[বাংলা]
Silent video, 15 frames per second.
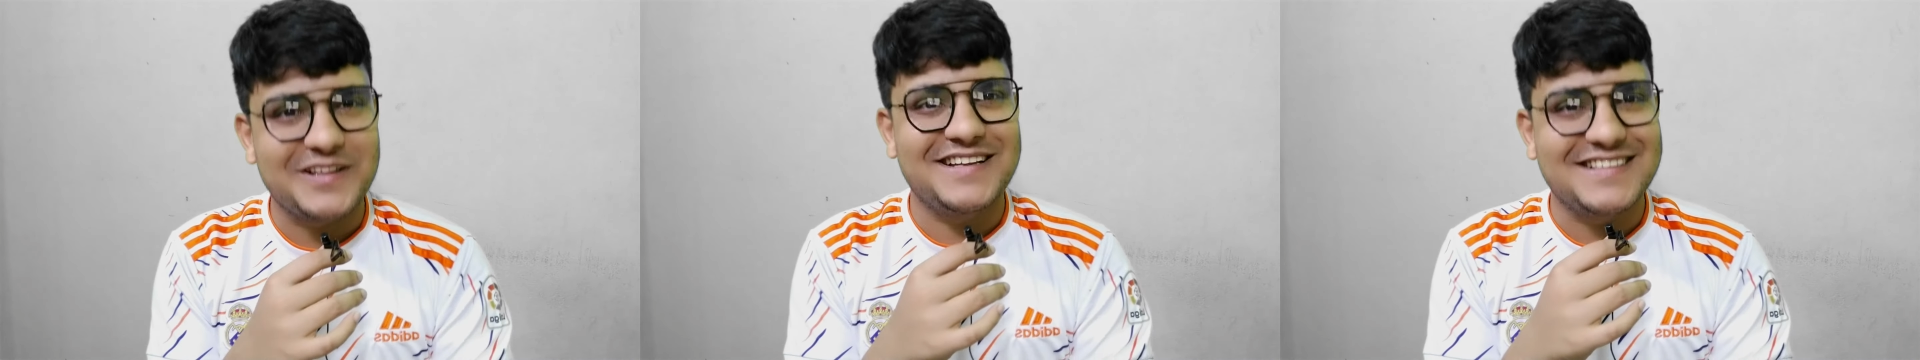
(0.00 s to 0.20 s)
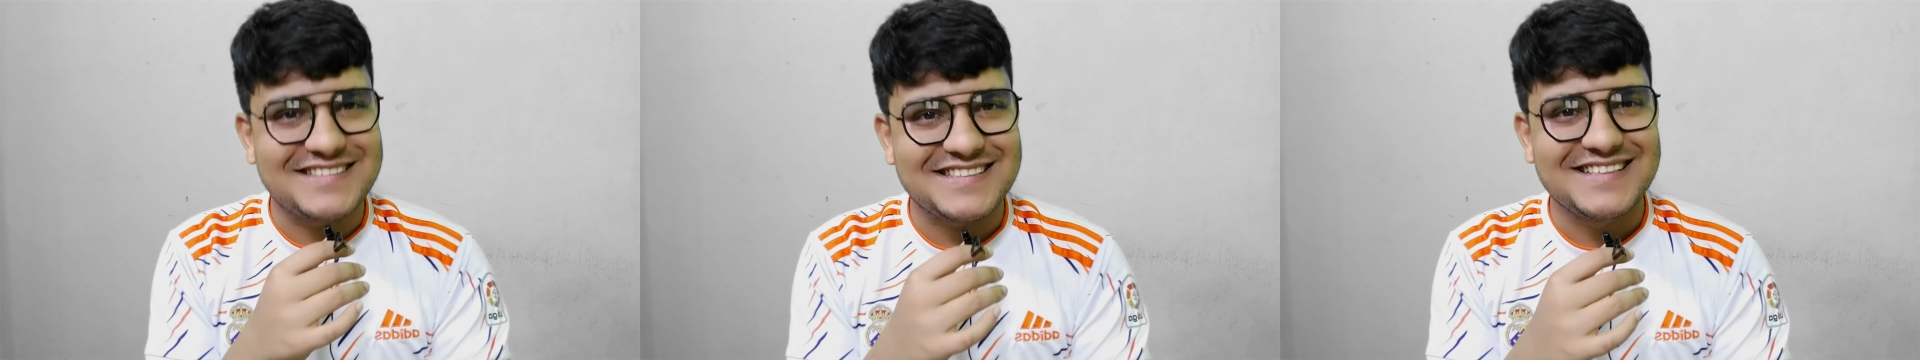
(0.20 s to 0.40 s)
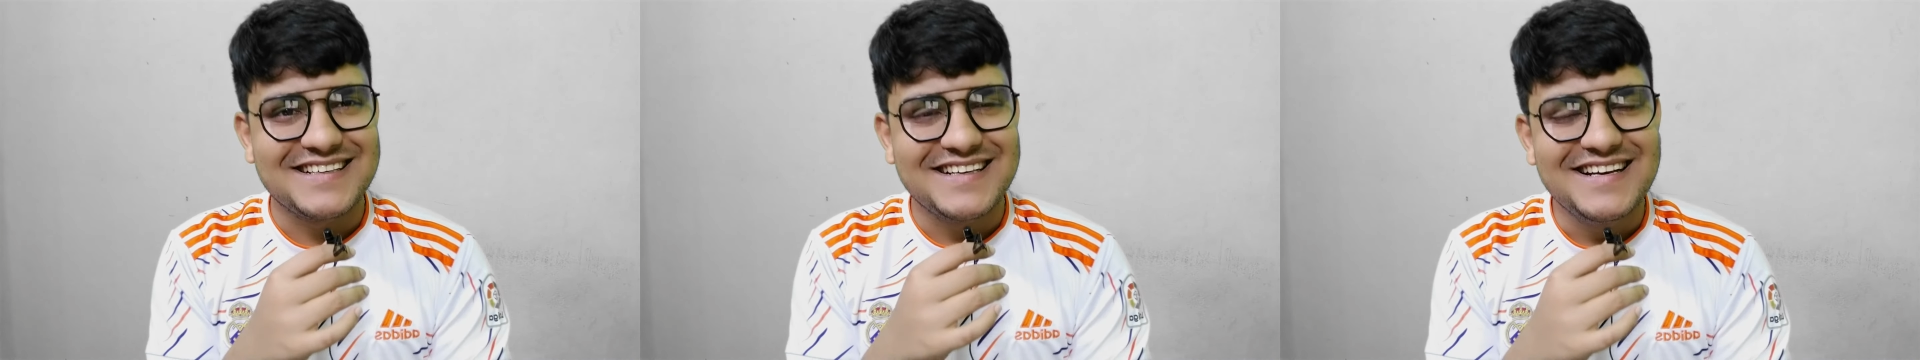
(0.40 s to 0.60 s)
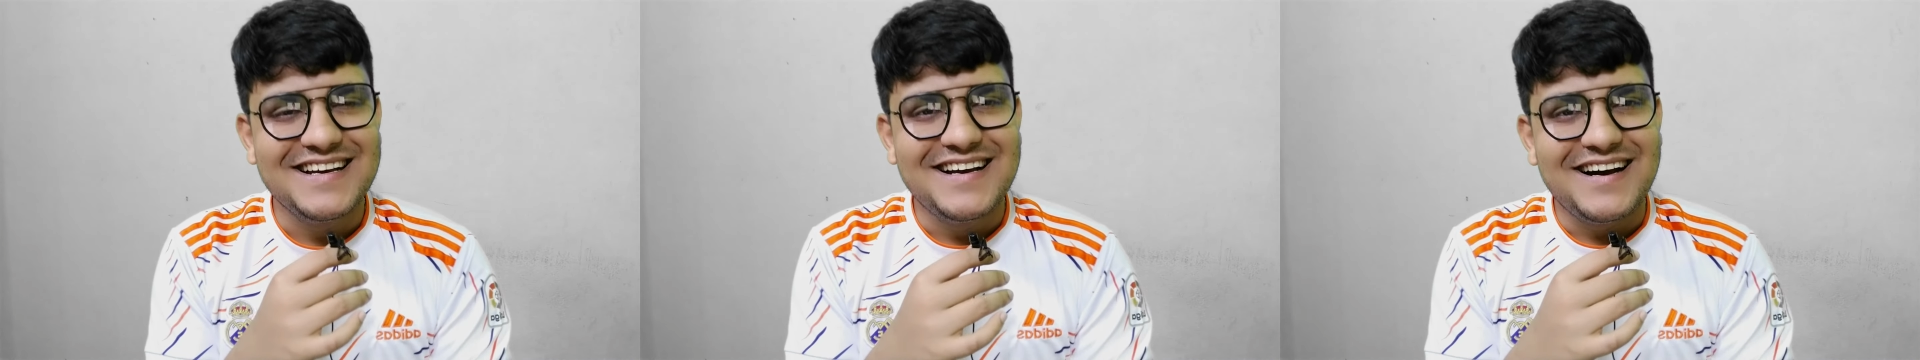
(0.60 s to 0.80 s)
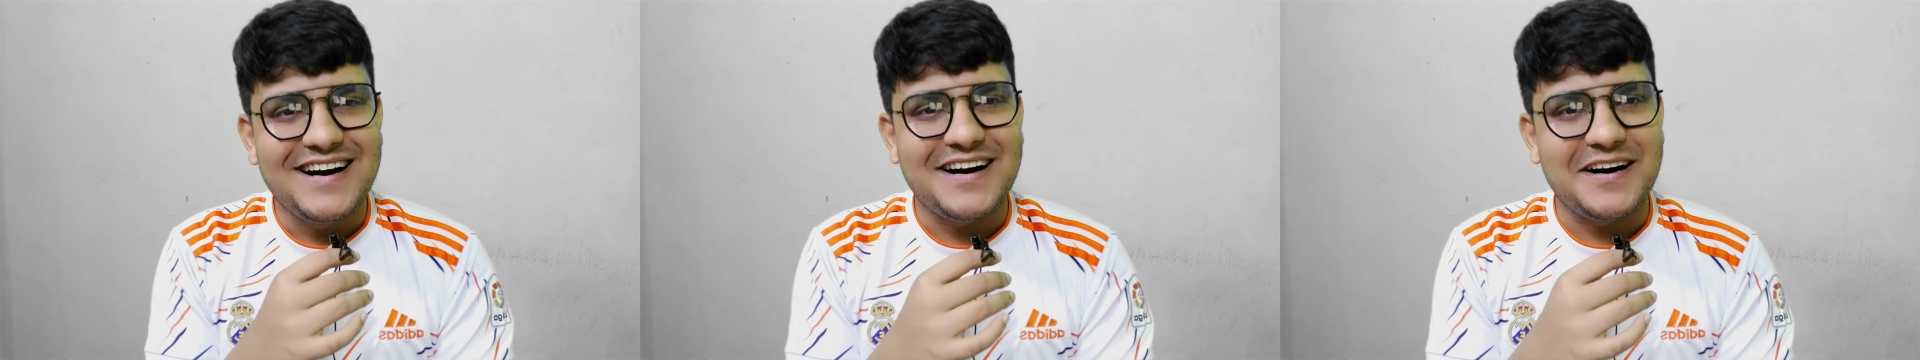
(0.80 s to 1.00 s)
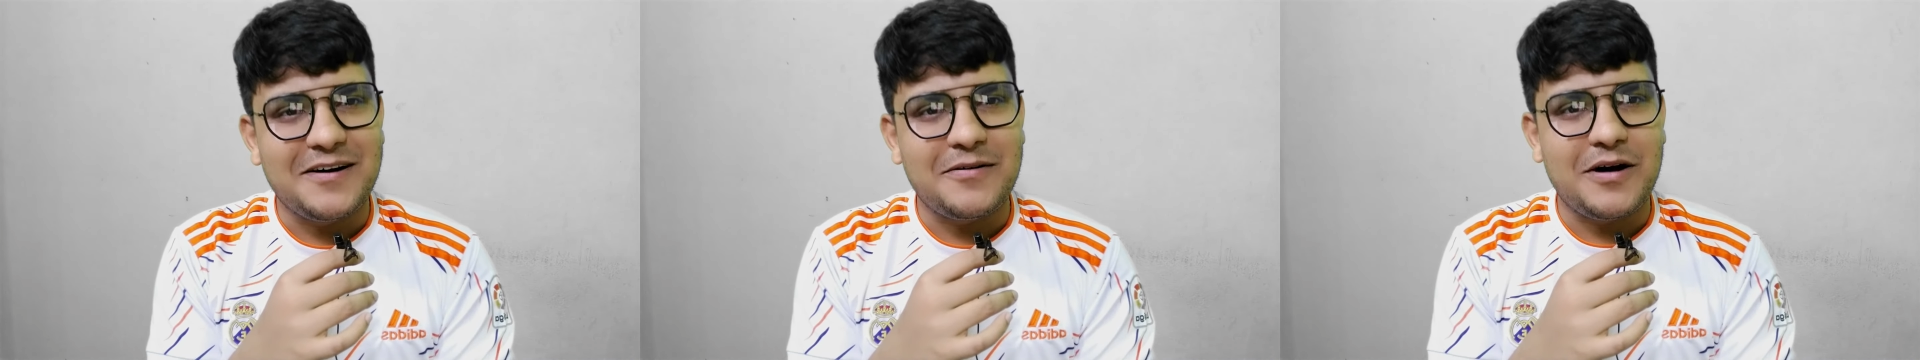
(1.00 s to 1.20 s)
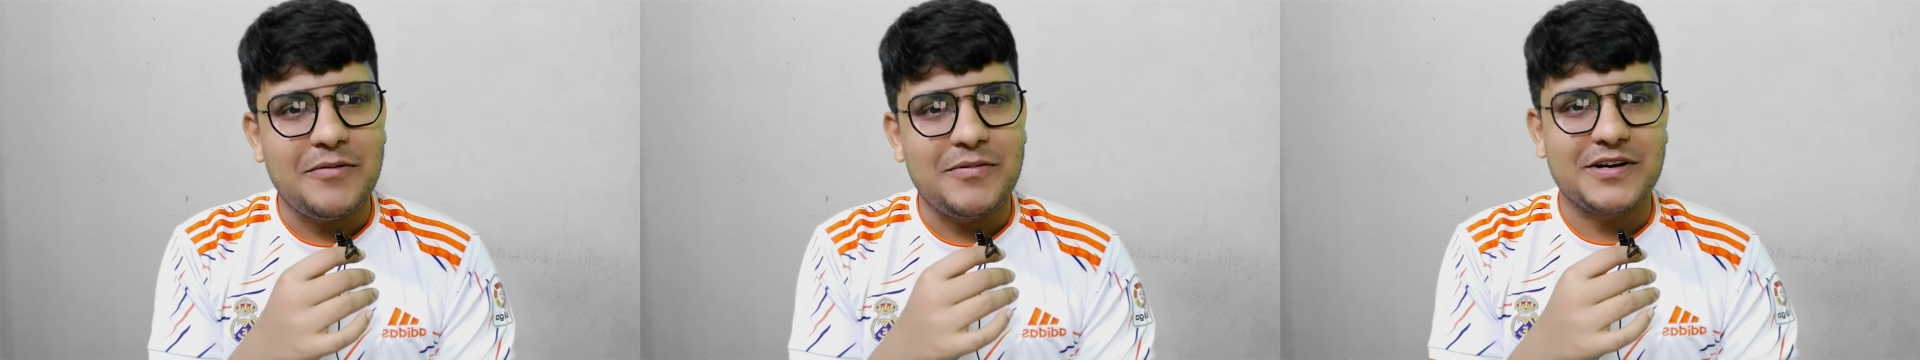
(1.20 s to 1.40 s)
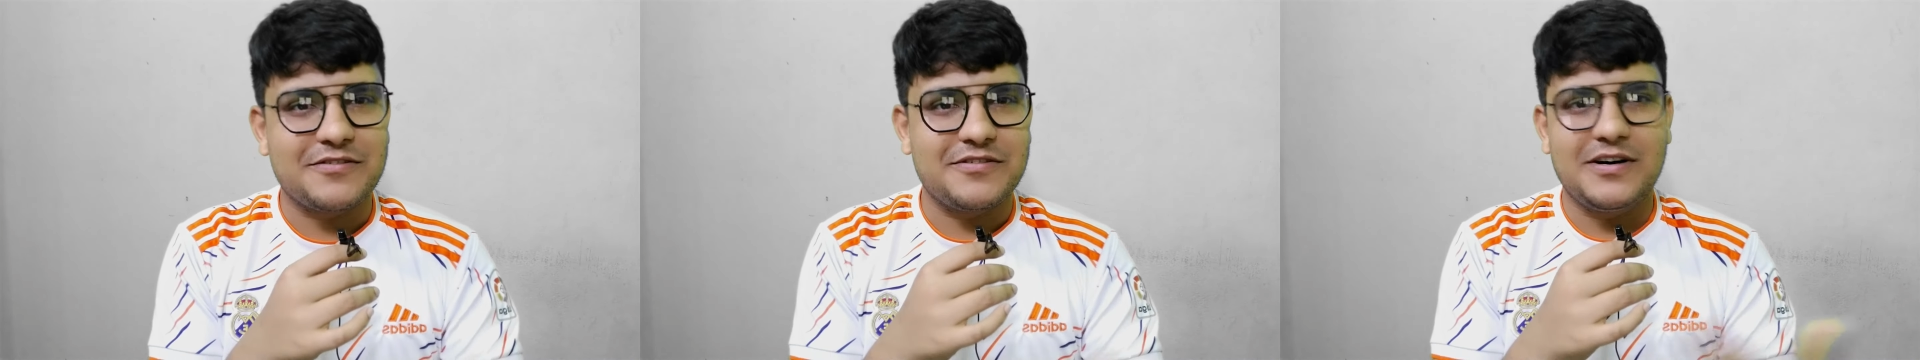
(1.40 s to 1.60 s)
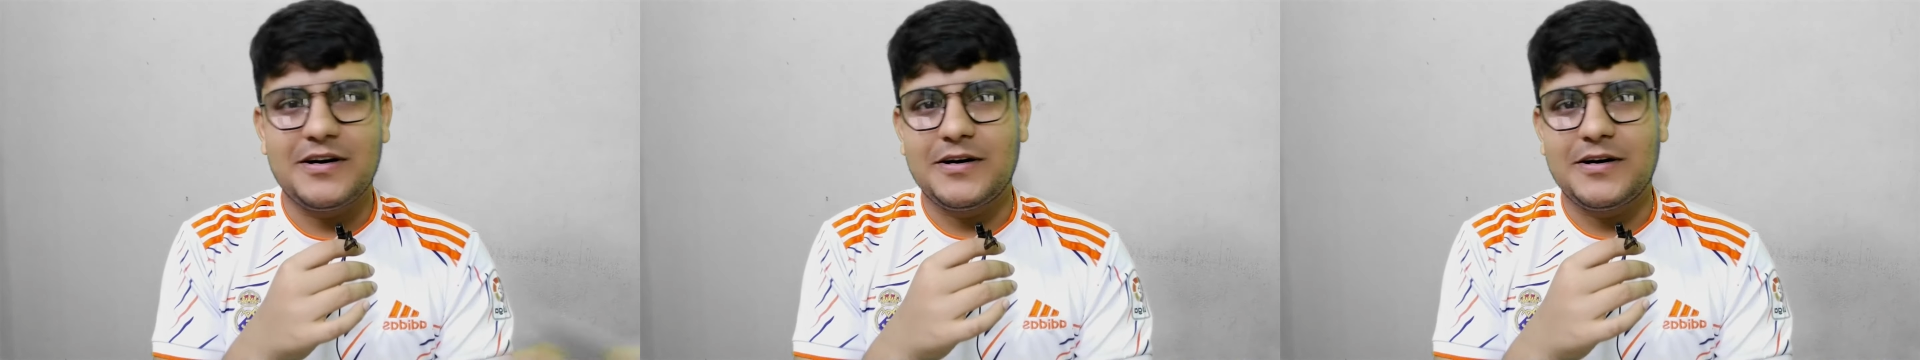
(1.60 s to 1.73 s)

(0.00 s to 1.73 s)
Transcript: দিয়েছি আমার